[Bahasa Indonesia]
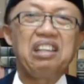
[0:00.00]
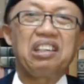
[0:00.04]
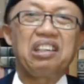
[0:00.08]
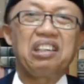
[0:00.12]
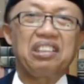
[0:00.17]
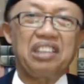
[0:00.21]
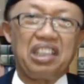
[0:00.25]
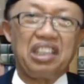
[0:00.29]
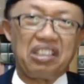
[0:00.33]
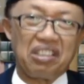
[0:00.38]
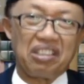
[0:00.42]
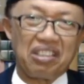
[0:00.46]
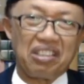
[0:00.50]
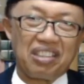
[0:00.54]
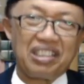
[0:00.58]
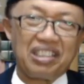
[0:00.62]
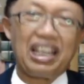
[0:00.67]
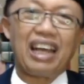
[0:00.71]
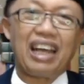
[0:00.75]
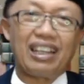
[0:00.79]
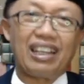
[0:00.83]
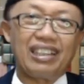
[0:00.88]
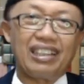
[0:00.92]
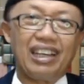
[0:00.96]

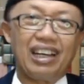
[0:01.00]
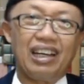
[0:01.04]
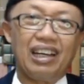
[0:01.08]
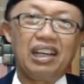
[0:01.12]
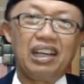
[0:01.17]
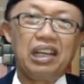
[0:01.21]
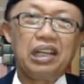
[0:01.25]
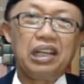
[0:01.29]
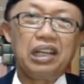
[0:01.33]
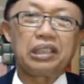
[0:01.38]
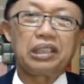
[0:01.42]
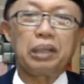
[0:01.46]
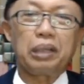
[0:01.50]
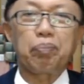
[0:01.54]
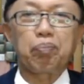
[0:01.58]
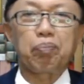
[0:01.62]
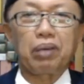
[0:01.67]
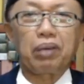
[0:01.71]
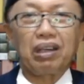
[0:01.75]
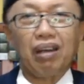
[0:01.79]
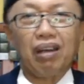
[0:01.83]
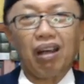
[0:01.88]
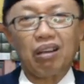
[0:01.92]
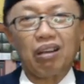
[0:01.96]
niscaya
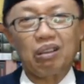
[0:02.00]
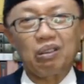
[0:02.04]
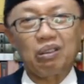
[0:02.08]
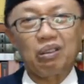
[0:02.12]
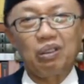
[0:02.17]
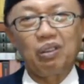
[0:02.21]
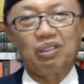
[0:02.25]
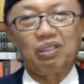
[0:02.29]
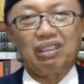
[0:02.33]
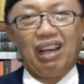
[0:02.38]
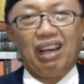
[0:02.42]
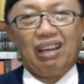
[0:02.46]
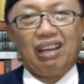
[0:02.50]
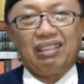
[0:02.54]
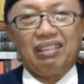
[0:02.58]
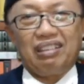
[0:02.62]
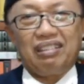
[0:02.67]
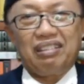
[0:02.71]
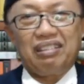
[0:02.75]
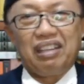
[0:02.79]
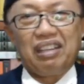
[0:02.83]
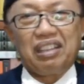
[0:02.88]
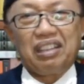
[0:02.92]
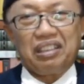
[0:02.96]

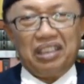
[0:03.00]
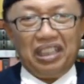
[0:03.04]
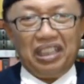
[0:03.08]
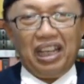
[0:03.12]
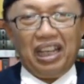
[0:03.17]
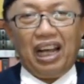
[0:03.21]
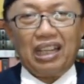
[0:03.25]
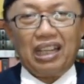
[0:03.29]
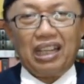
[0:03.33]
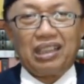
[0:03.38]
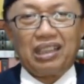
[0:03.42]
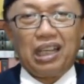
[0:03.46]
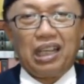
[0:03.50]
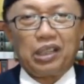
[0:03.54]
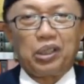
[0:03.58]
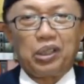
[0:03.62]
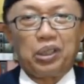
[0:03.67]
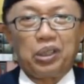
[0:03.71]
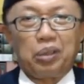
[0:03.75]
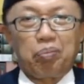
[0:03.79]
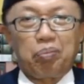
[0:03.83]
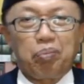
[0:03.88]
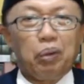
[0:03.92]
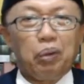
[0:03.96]
diperlakukan di
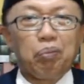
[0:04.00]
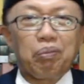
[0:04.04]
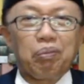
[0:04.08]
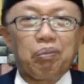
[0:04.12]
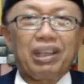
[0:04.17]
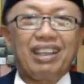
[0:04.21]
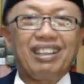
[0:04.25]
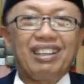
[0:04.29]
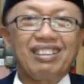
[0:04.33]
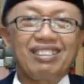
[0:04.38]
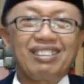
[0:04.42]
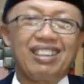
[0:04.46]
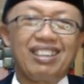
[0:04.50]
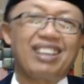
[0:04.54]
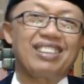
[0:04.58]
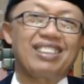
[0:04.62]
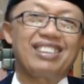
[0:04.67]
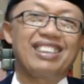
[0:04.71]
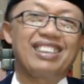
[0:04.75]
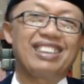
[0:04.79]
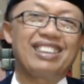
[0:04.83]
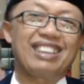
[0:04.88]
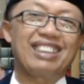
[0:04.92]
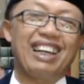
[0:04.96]
atas bumi
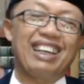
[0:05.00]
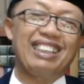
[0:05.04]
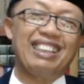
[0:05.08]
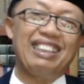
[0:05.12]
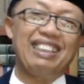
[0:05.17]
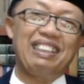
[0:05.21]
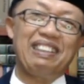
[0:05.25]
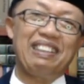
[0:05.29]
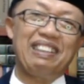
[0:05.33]
tercinta ini.